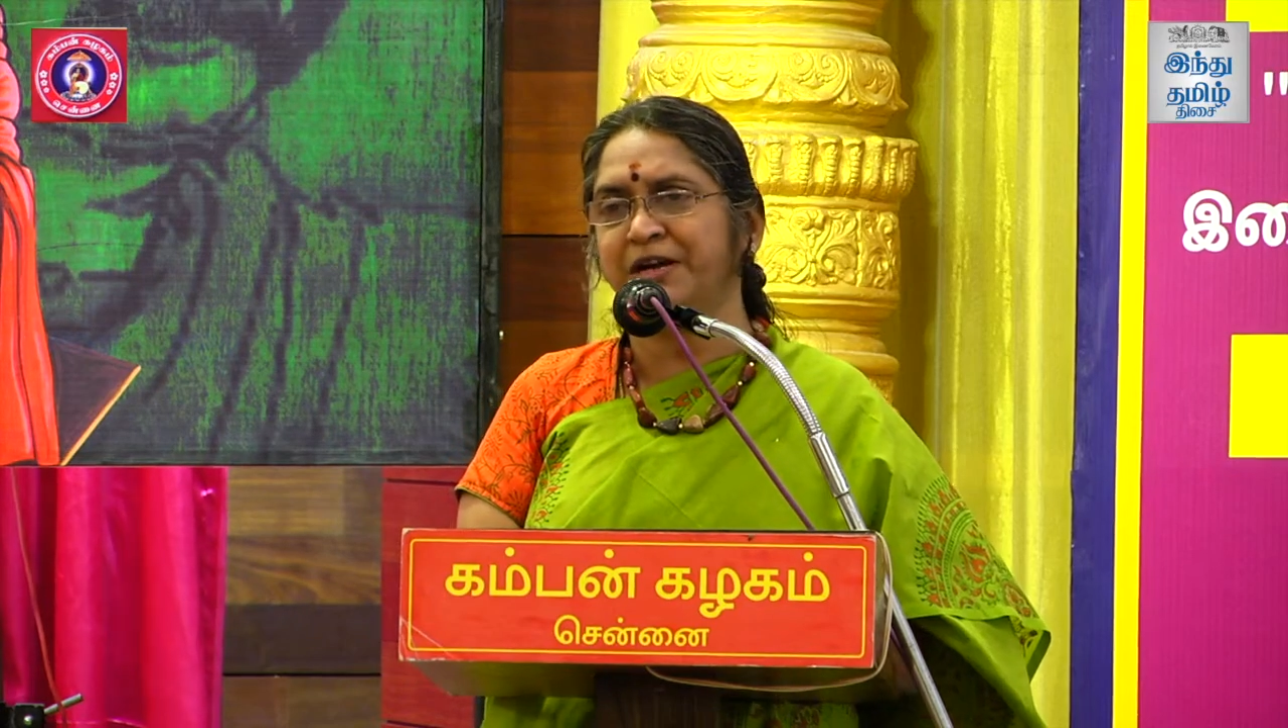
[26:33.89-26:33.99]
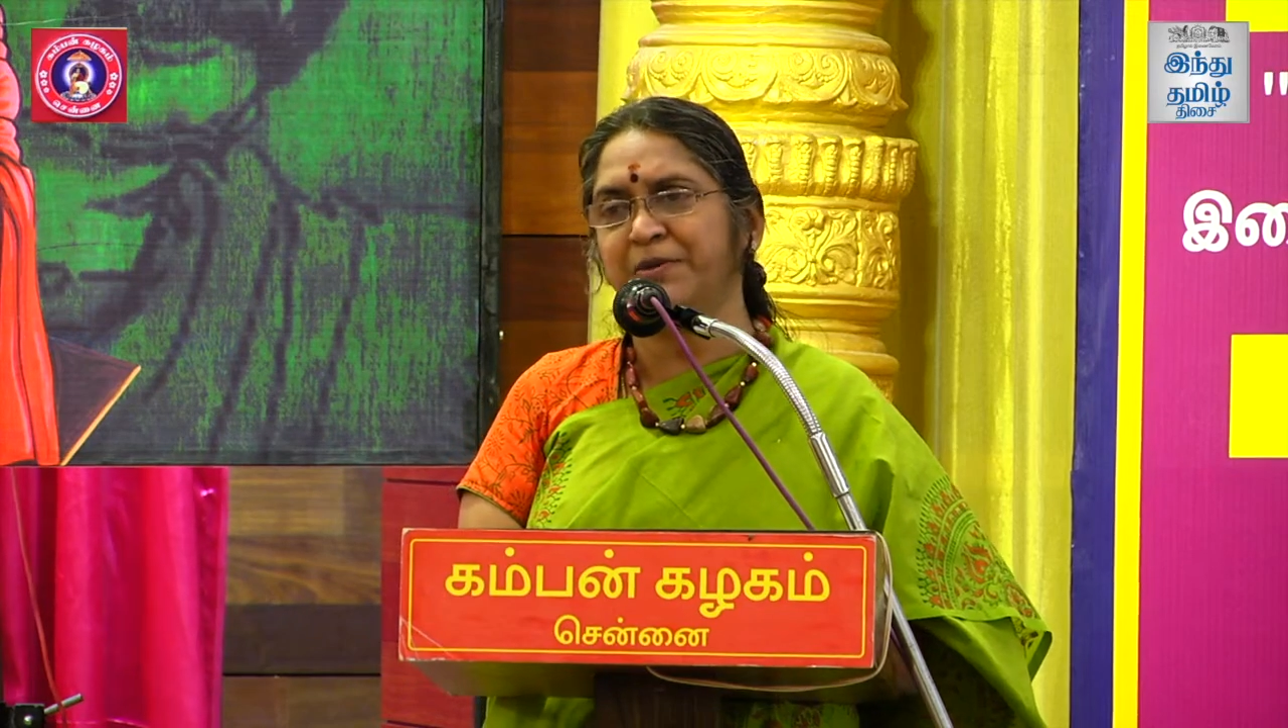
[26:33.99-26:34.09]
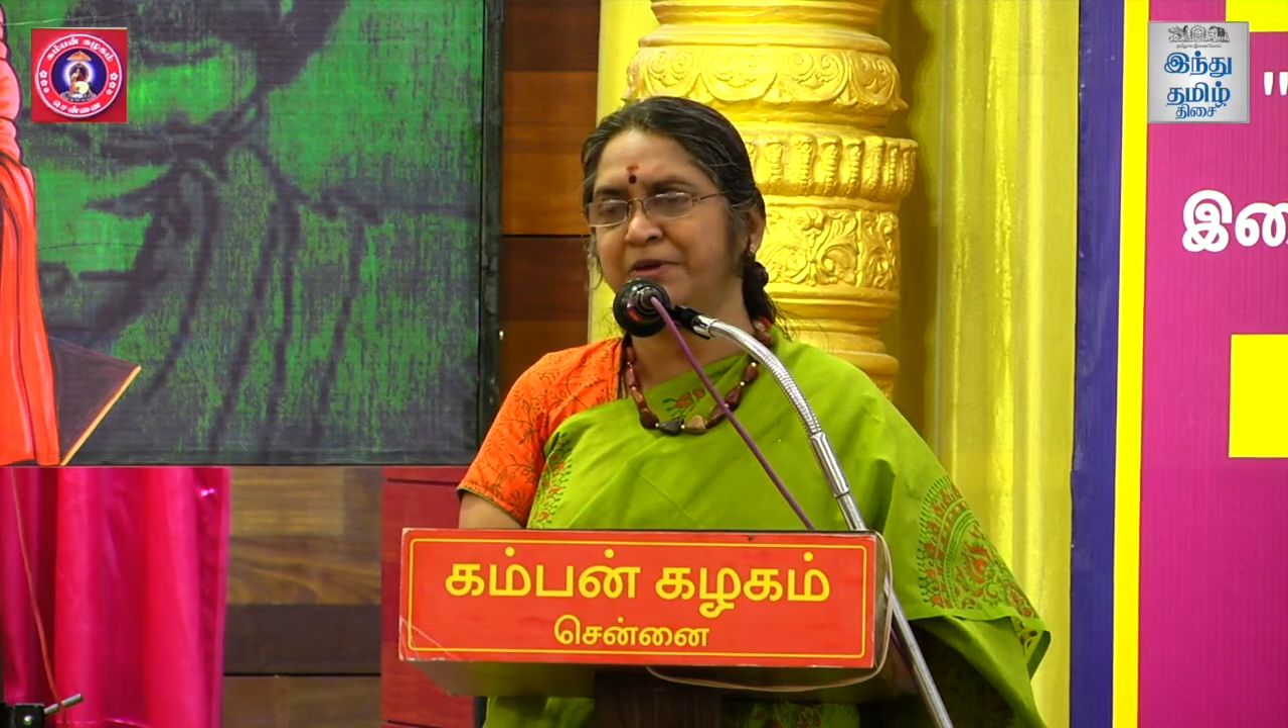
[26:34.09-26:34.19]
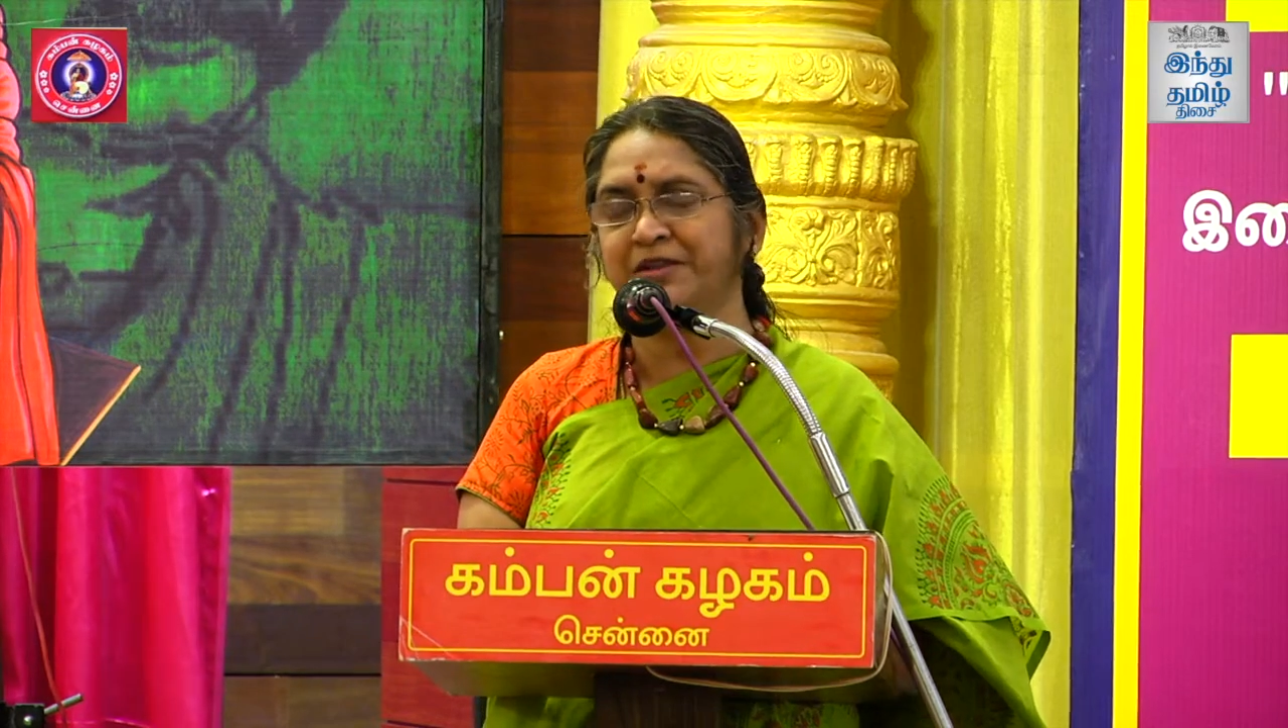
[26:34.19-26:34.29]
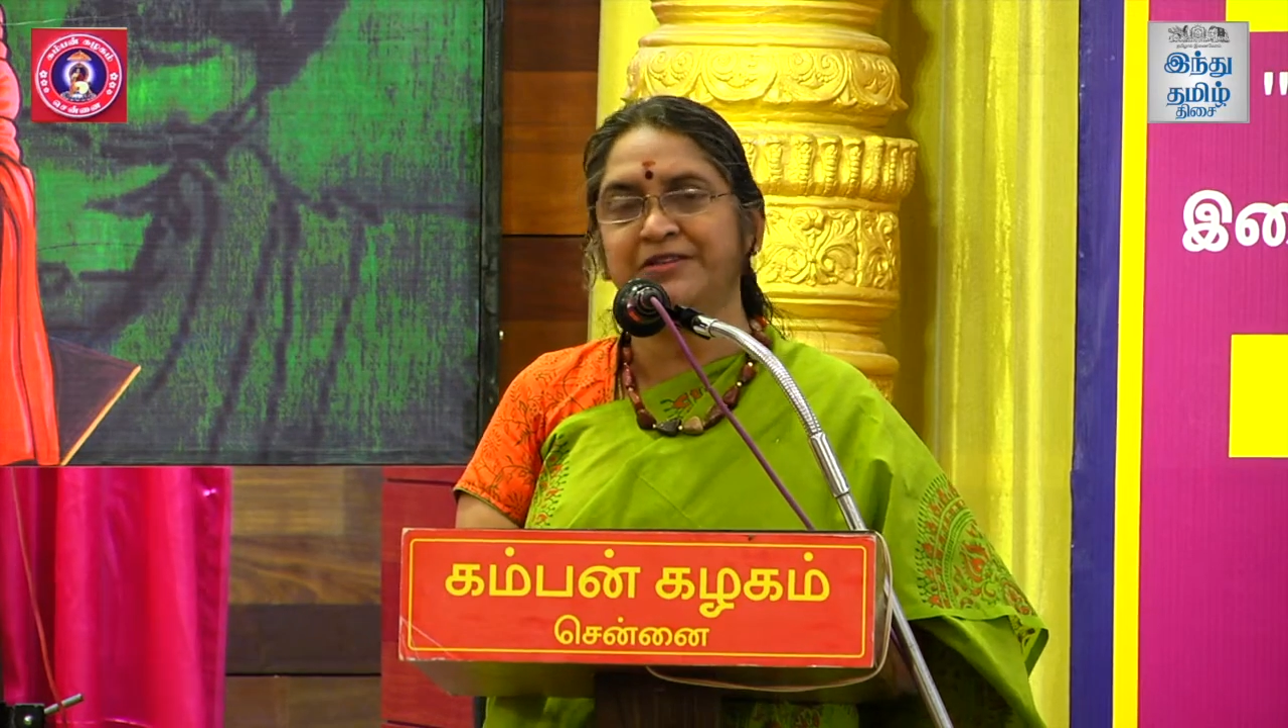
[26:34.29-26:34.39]

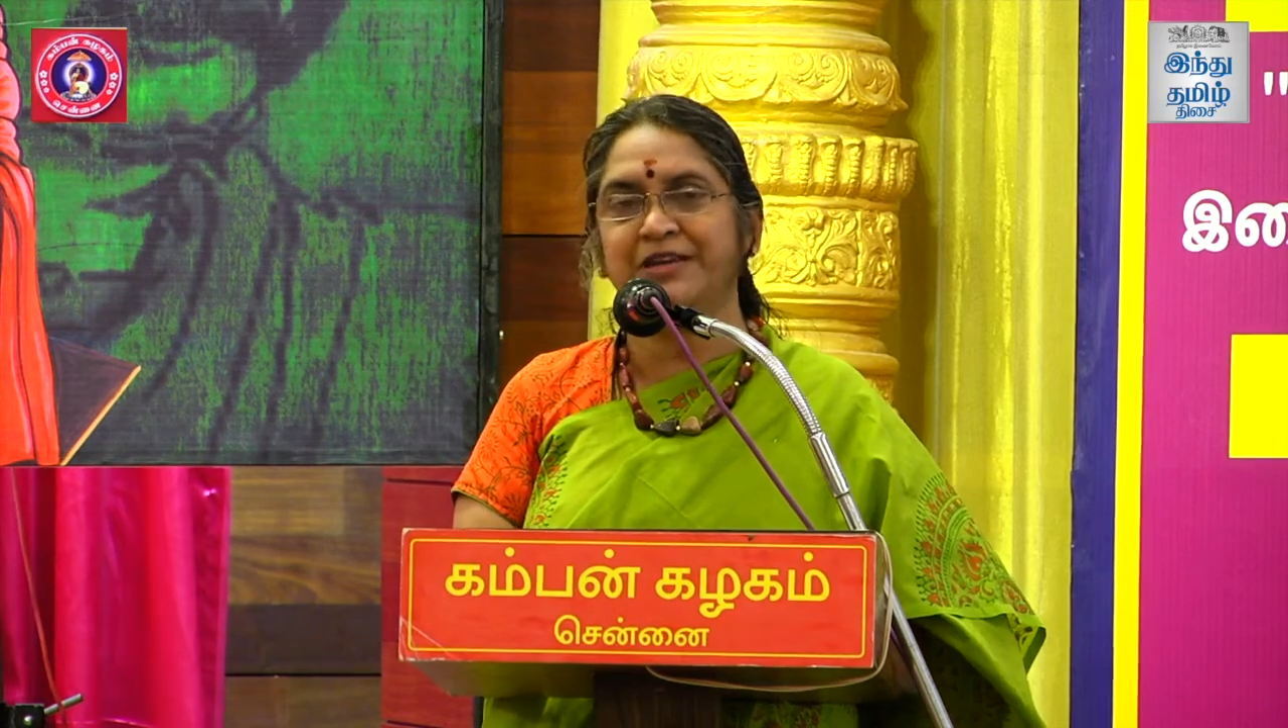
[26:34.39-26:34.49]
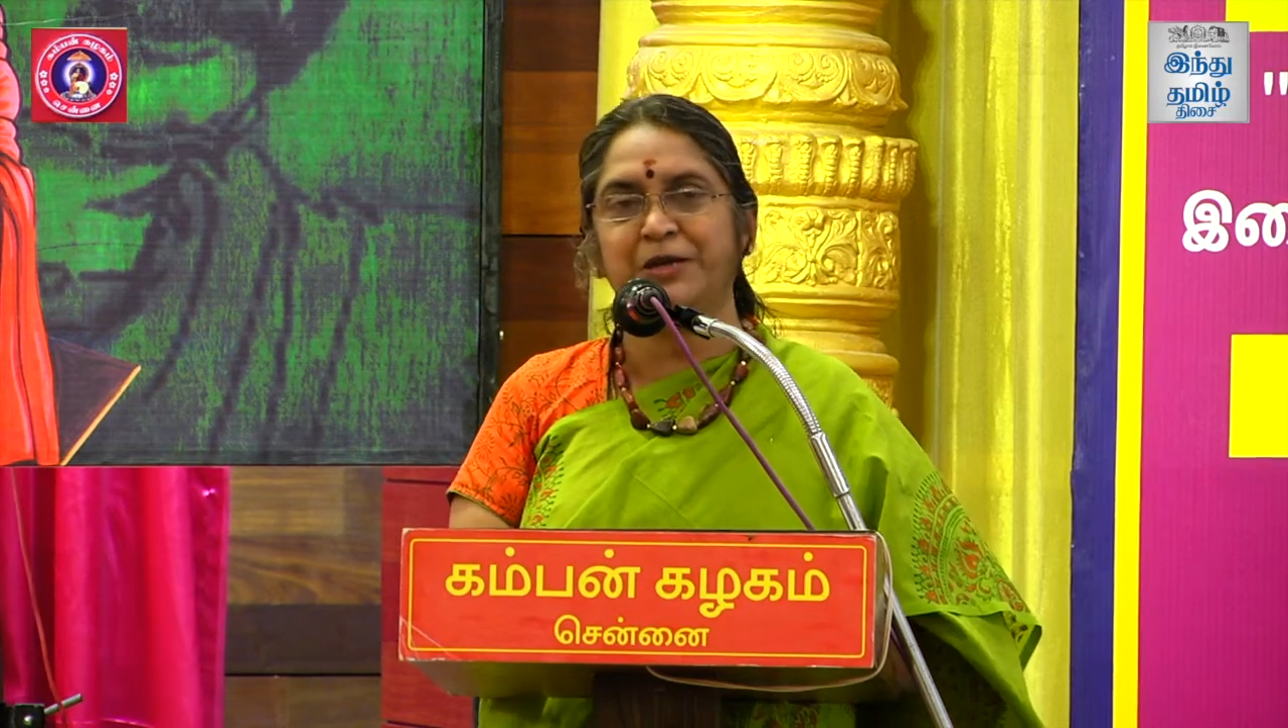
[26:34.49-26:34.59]
இடம் எது